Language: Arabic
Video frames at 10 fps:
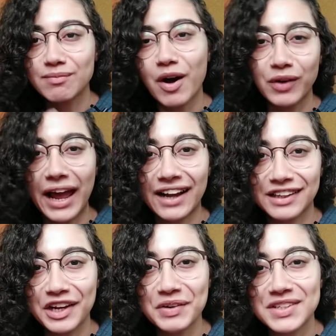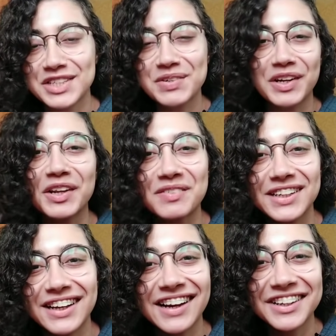بقى والحاجات الحلوه دي ويلا
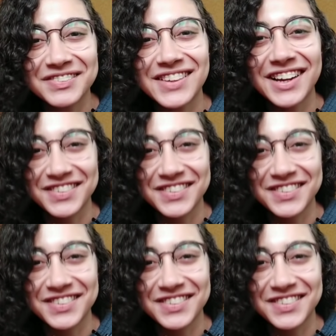بينا نبدا